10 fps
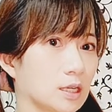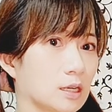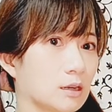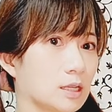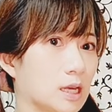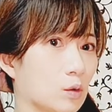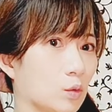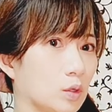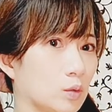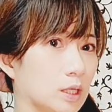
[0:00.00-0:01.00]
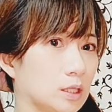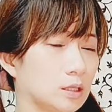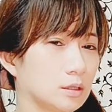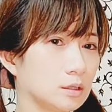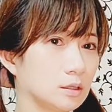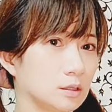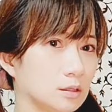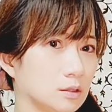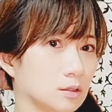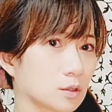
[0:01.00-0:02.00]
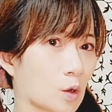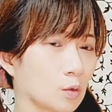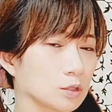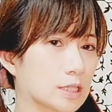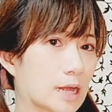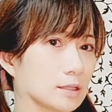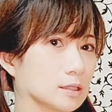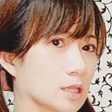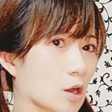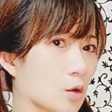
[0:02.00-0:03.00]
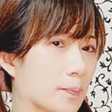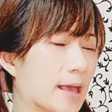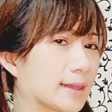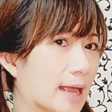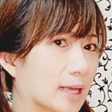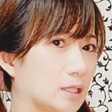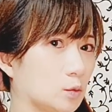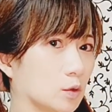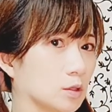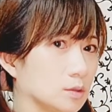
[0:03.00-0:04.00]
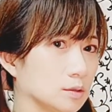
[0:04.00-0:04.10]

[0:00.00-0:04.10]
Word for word: 然后一样微微空掌，然后拍打一窝。